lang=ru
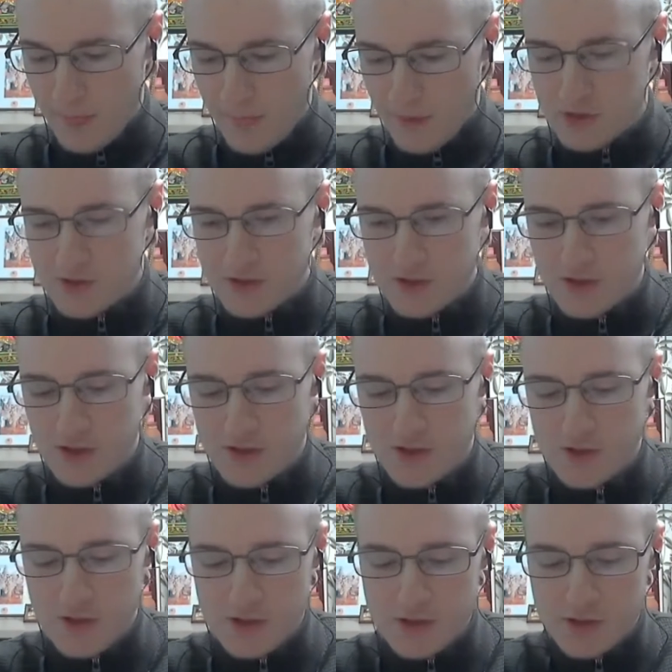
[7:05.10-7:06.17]
Он совершенно не
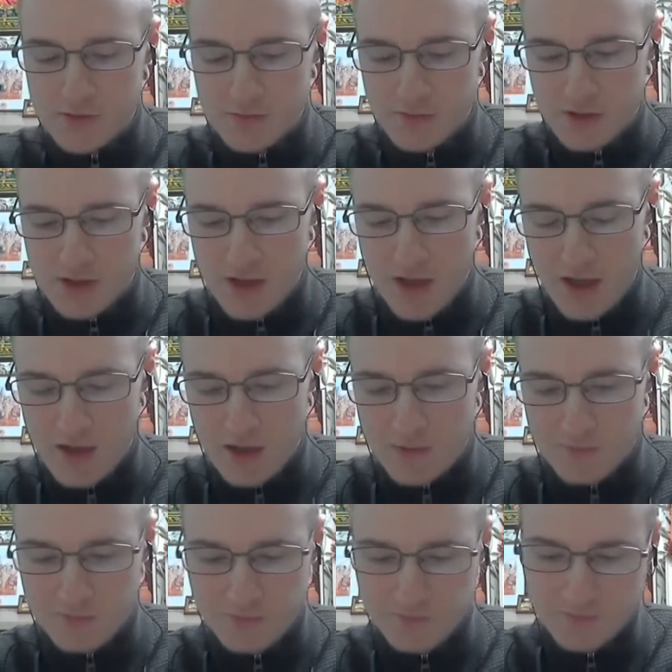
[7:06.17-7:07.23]
заинтересован в материальном.